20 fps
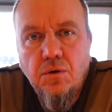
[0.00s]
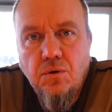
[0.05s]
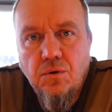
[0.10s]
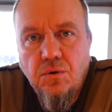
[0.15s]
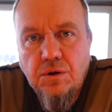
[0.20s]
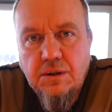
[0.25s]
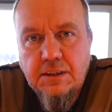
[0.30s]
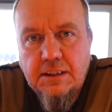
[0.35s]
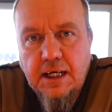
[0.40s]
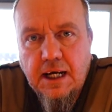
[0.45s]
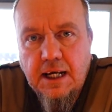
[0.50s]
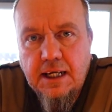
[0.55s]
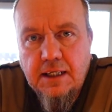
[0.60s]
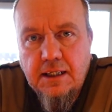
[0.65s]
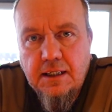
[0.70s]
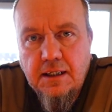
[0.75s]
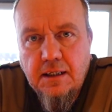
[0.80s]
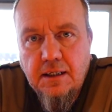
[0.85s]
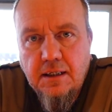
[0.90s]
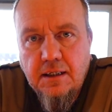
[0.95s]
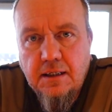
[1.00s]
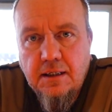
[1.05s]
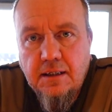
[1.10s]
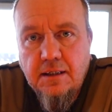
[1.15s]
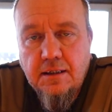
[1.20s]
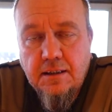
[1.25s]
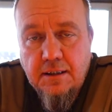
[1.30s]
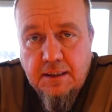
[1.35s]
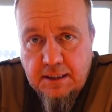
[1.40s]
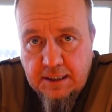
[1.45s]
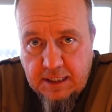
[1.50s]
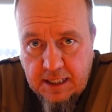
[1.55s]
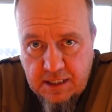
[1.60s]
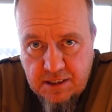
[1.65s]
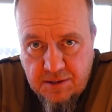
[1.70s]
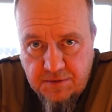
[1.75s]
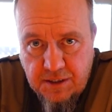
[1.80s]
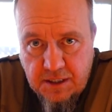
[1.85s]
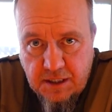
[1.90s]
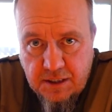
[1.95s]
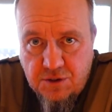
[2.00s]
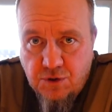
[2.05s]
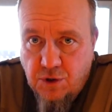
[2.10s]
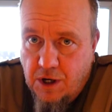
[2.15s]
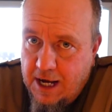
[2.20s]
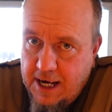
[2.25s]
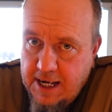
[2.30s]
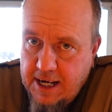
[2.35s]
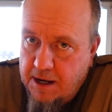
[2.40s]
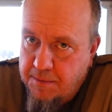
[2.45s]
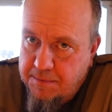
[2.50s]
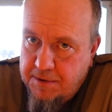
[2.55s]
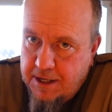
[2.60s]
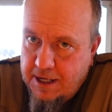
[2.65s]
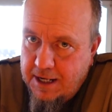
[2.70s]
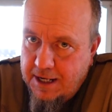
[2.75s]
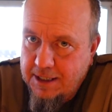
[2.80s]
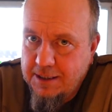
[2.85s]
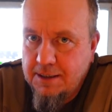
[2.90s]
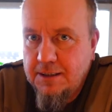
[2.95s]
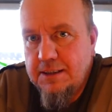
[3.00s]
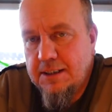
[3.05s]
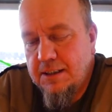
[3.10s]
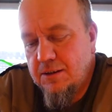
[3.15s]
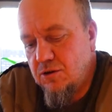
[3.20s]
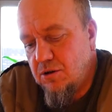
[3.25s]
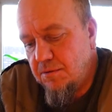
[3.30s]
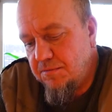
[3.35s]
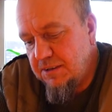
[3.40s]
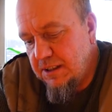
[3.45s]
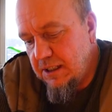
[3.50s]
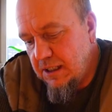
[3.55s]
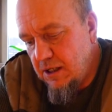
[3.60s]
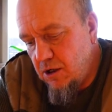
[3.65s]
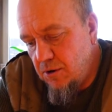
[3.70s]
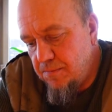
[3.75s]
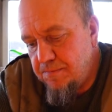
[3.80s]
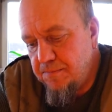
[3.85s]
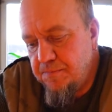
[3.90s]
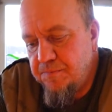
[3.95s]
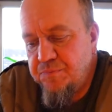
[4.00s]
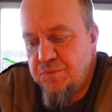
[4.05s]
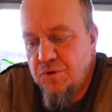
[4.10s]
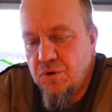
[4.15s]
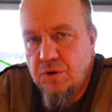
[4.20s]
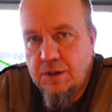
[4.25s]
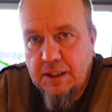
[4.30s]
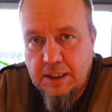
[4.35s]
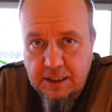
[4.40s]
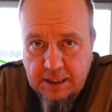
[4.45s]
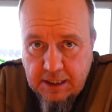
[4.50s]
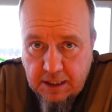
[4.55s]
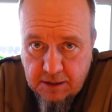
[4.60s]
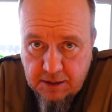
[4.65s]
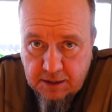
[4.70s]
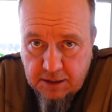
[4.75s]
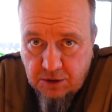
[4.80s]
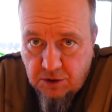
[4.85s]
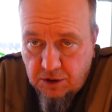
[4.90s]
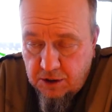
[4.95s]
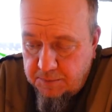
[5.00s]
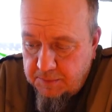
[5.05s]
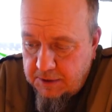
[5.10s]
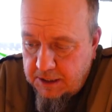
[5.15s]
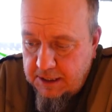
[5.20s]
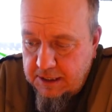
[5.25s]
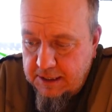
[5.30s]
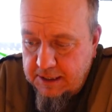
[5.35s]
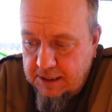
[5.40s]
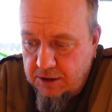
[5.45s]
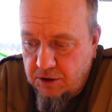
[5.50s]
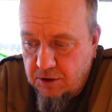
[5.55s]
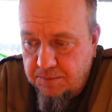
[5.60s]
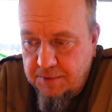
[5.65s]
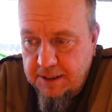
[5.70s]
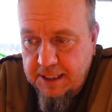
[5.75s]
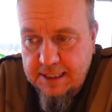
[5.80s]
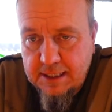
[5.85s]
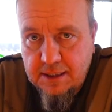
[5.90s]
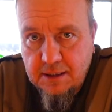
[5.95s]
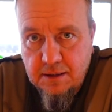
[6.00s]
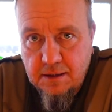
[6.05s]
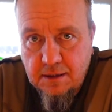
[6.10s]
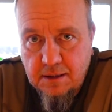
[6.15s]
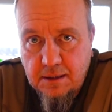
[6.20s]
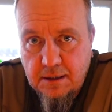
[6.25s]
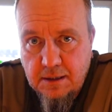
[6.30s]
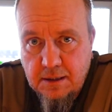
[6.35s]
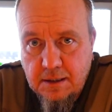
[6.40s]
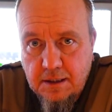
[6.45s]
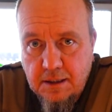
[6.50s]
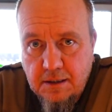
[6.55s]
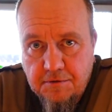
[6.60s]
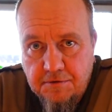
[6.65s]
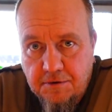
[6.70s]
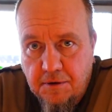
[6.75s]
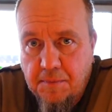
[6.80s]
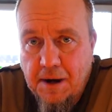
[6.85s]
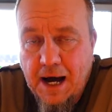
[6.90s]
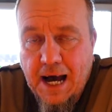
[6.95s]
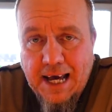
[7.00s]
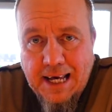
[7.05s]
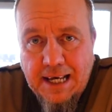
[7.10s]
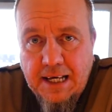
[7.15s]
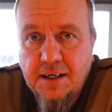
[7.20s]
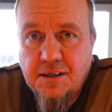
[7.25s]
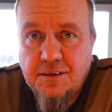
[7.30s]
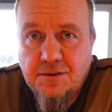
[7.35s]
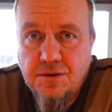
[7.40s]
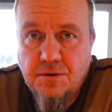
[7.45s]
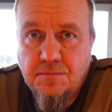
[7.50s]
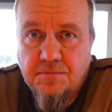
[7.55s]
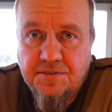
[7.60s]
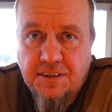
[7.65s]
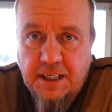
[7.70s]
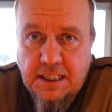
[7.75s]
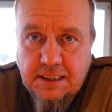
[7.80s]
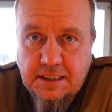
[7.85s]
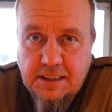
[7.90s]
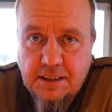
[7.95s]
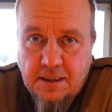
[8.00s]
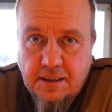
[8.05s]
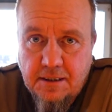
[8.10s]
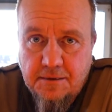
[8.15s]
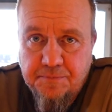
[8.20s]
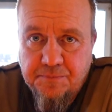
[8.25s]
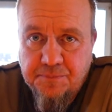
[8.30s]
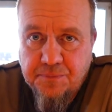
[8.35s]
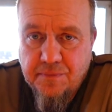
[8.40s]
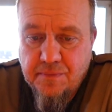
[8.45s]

Und dann geht es wieder zur Eiablage, dann kommen wieder Raupen und dann kann ich euch mal den kompletten vom Ei zum Falter